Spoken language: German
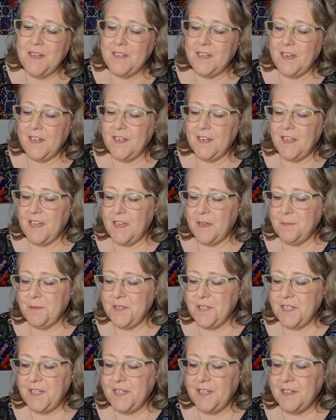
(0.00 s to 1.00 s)
Dann
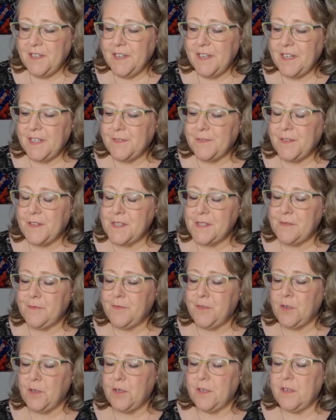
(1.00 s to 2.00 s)
habe ich hier etwas
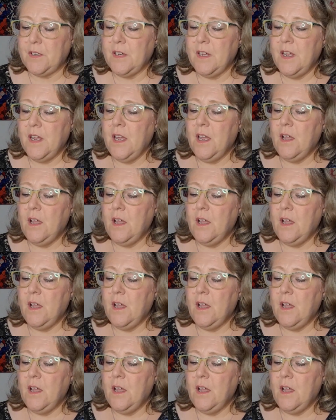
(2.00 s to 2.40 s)
von